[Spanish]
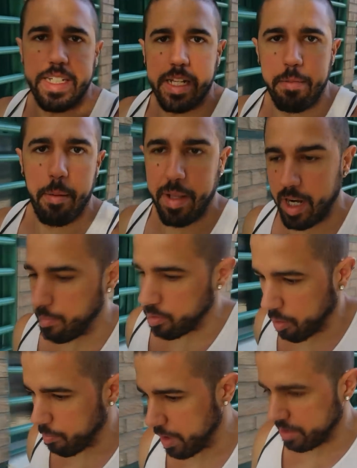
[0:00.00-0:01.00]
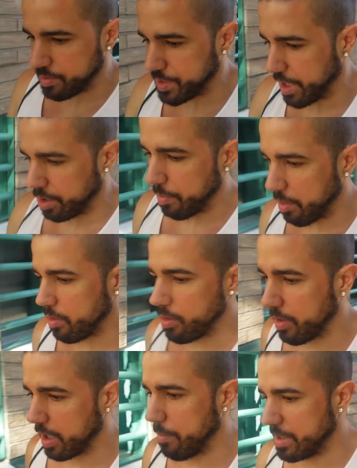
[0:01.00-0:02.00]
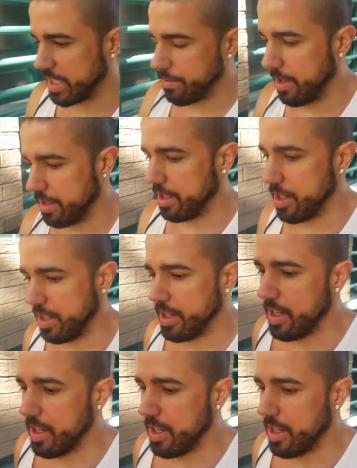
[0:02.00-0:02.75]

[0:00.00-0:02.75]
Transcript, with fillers: se me ha pirado por completo, o sea, no me acuerdo de qué más iba a decir.